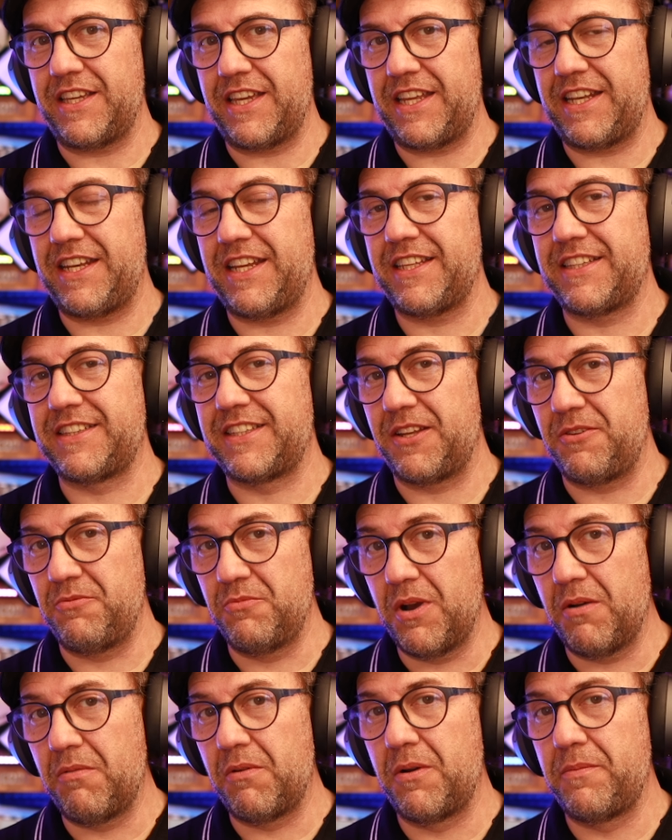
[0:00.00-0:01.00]
en este
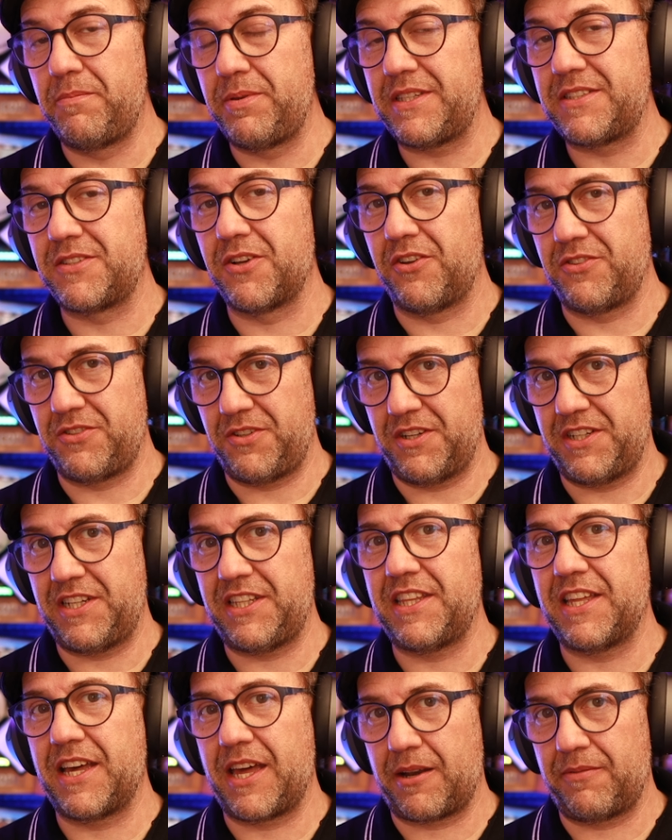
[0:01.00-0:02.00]
nuevo episodio en
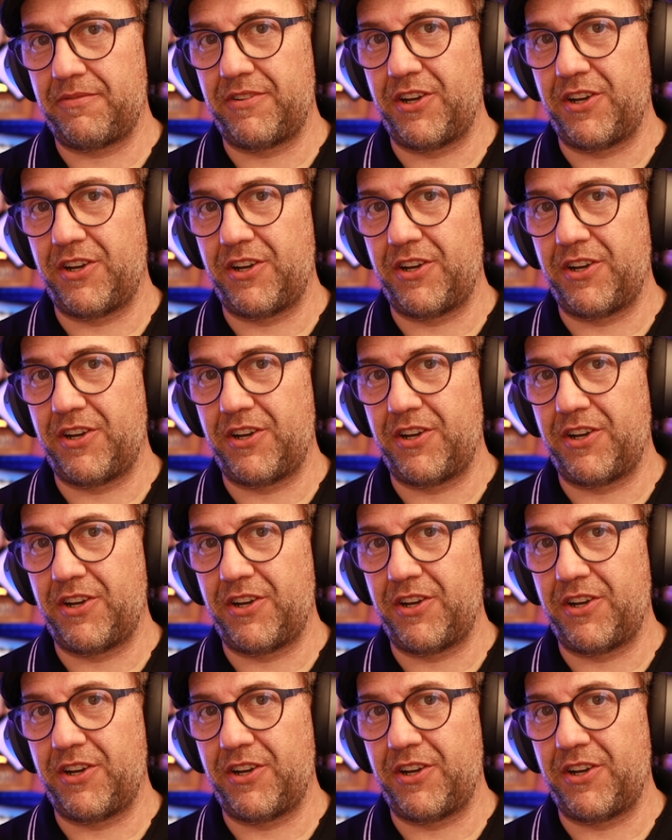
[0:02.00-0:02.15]
Idear